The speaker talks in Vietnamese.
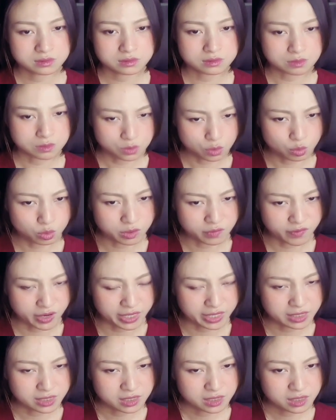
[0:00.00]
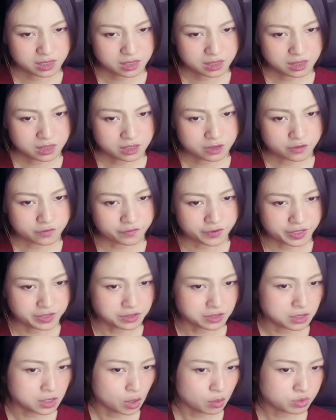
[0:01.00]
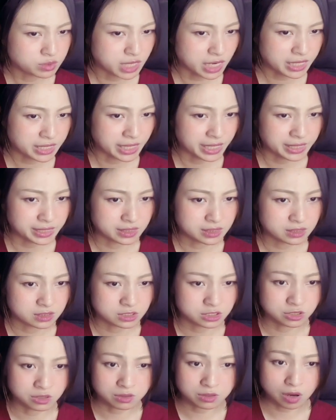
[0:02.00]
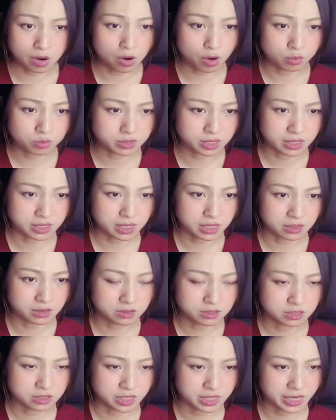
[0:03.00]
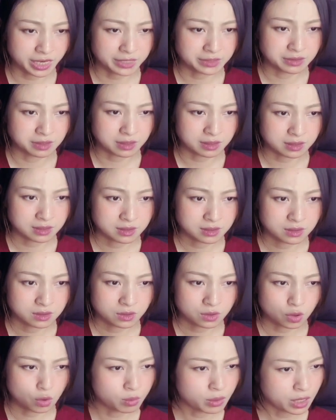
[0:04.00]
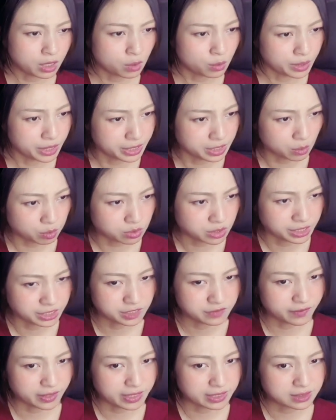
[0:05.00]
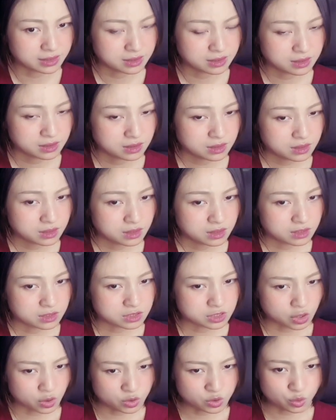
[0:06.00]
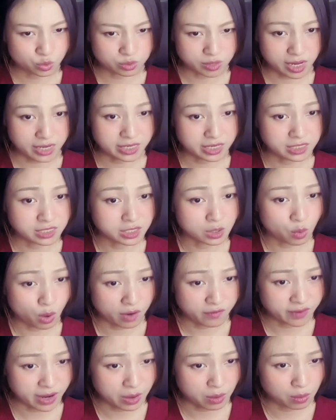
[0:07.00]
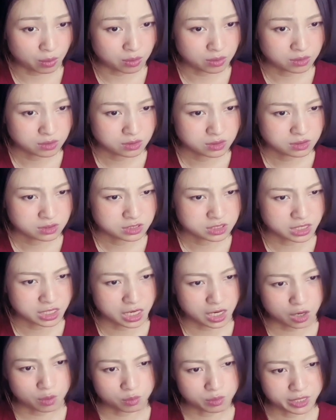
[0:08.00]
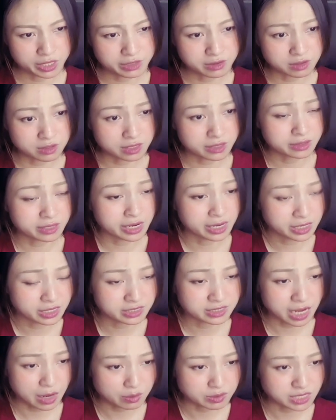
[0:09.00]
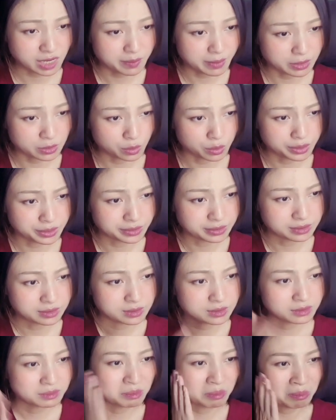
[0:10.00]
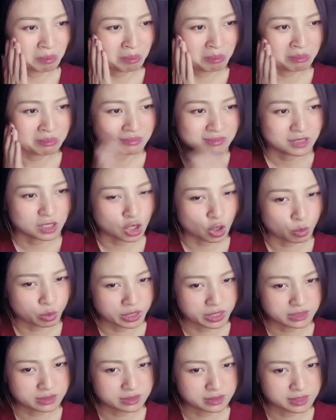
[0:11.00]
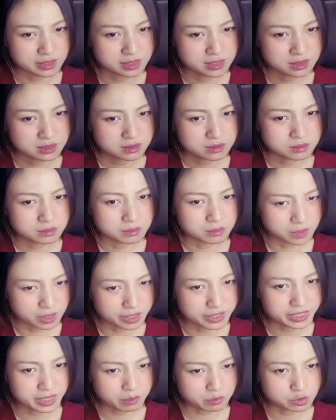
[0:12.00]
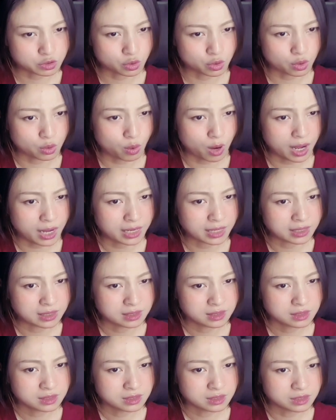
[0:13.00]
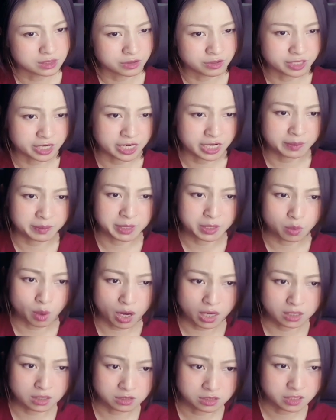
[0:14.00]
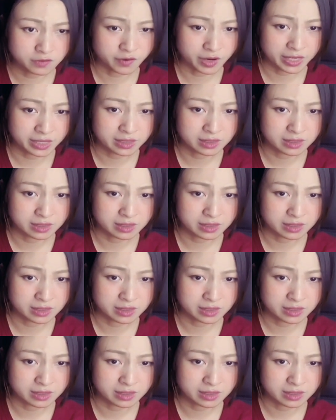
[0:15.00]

đúng như vậy vết nứt không gian này trước đó không tính là lớn như thế này được cũng lại không hề nóng nảy như vậy cho dù ta đã đi qua vào chỉ là không lấy được đế linh thảo ra mà thôi không nghĩ tới mười năm trôi qua nơi này lại biến hóa lớn như vậy